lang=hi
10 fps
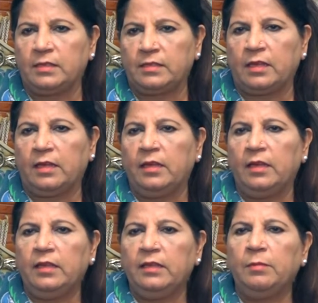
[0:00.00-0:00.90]
हाथ से
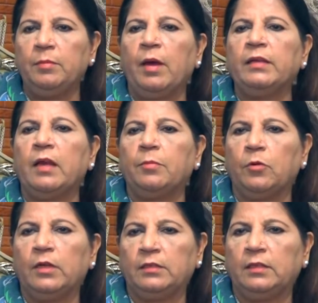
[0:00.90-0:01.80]
ये बीमारी
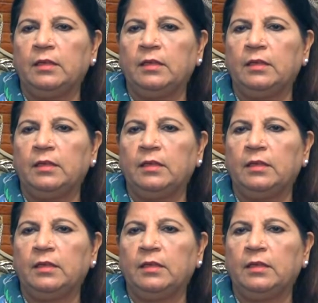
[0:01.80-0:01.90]
आपको लगती